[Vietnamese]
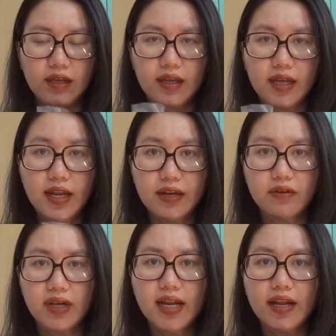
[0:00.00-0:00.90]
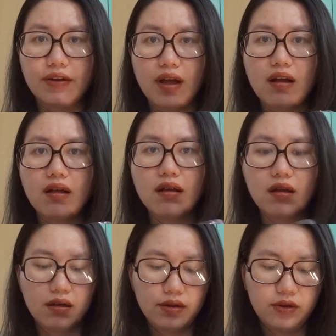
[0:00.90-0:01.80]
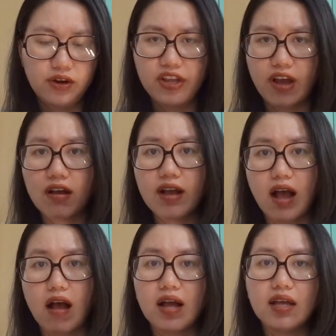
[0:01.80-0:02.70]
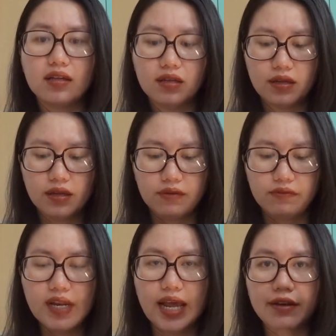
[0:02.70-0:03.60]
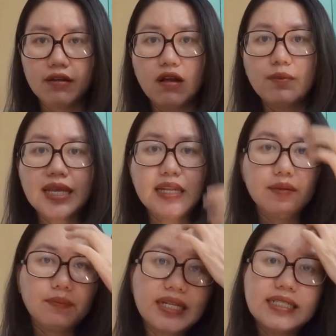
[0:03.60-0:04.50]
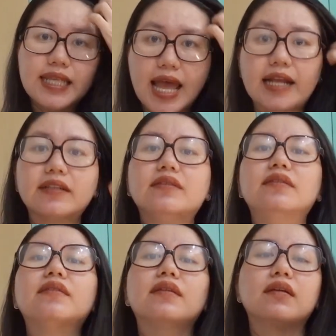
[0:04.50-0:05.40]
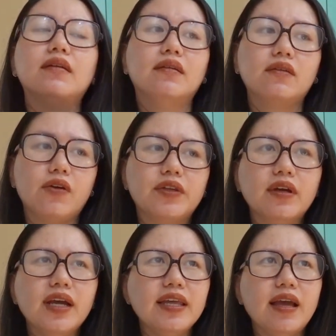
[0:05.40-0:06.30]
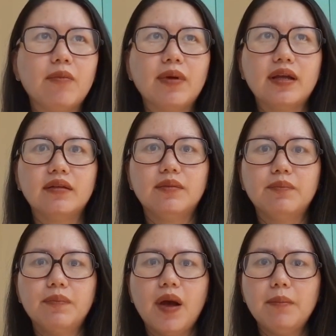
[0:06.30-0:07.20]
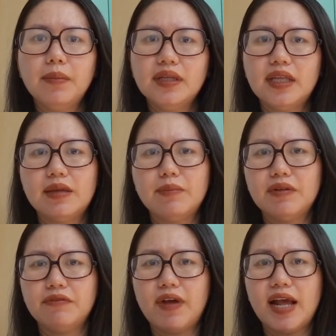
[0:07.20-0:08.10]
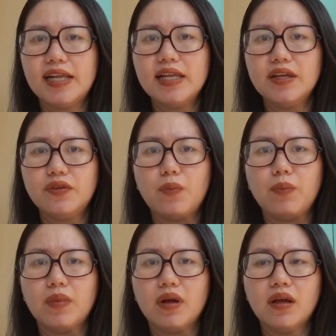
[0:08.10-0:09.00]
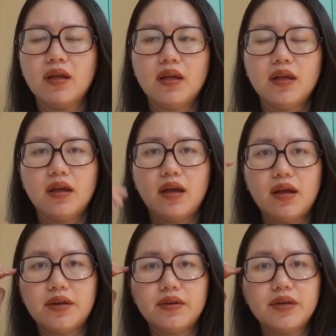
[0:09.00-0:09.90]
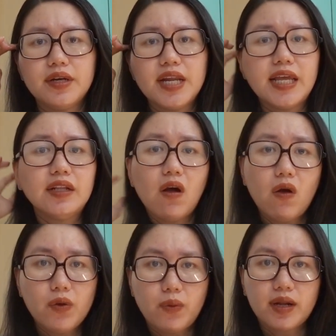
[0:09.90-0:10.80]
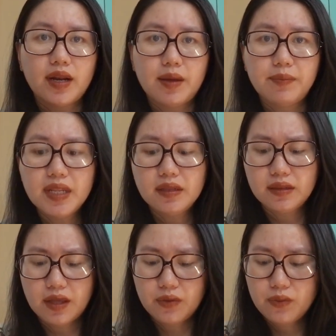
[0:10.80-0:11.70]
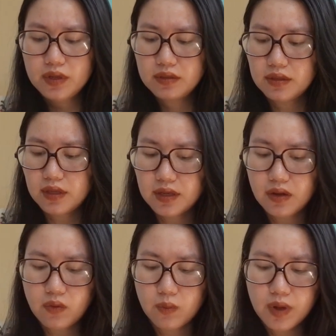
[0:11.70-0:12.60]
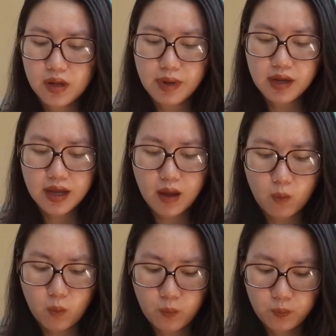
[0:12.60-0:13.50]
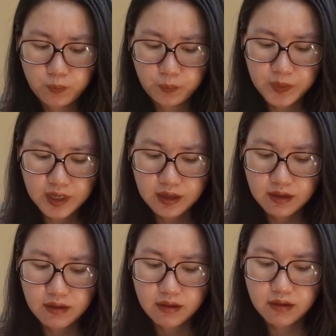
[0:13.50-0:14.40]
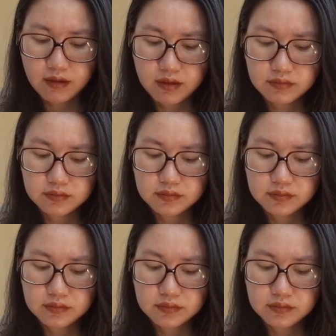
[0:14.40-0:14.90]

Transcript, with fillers: thì cái này được cái là nó nó nhỏ gọn á với lại nó có pin pin sạc à, còn những cái dòng ừ, pump á, thì mình phải ờ, dùng à, điện thôi hoặc là pin tiểu á, thì nó cũng hơi mất công à,